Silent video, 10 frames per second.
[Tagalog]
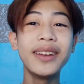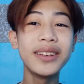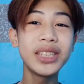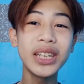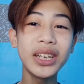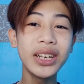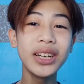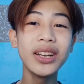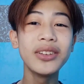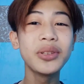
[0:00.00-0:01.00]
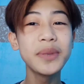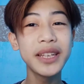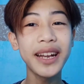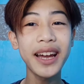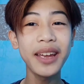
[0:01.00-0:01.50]
share,
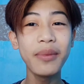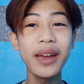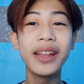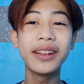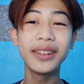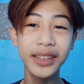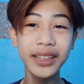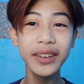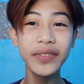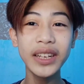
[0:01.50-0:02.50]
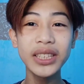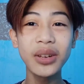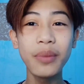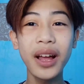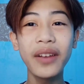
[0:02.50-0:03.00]
subscribe, and click
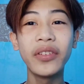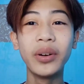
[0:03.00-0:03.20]
notification bell for